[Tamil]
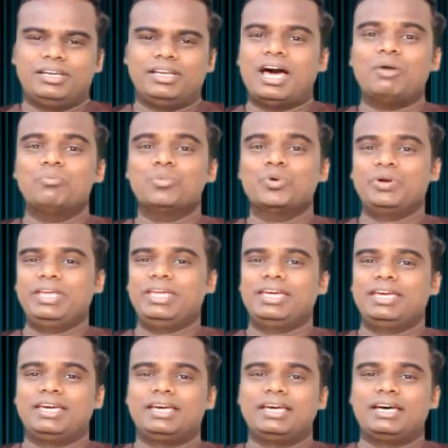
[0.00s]
நம்முடைய
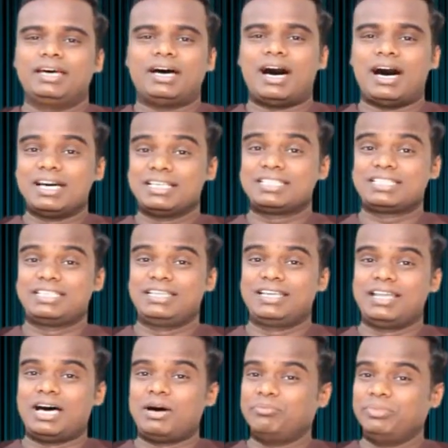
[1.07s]

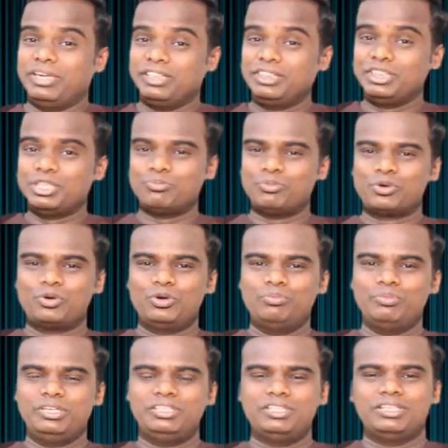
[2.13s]
ஆசையெல்லாம் எந்த பொருள்
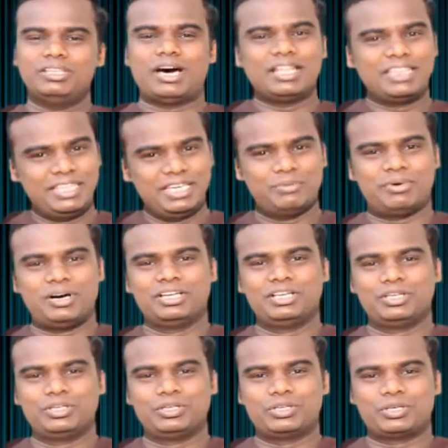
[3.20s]
மீது அதிகமாக
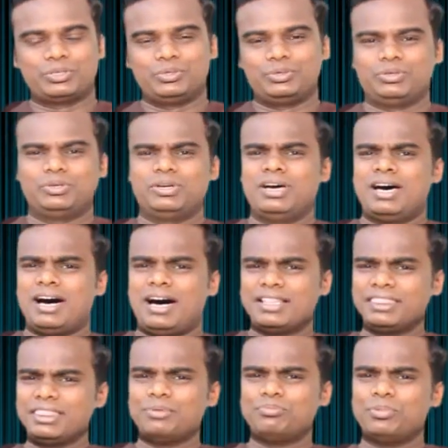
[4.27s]
இருக்கிறதோ
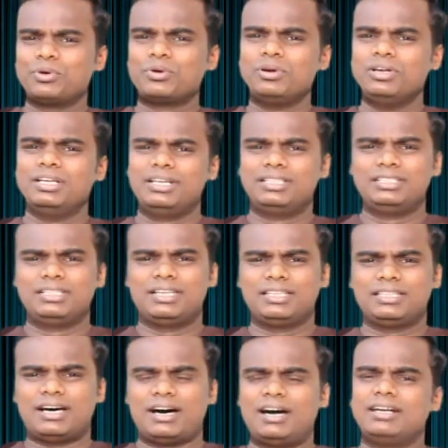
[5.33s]
அந்த பொருள் இடத்திலே
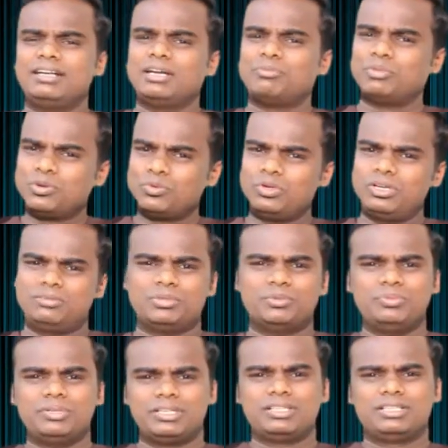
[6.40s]
தான் நம்முடைய
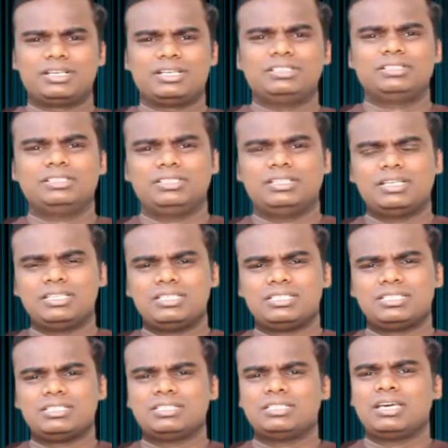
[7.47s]
உள்ளமும் இருக்கிறது என்று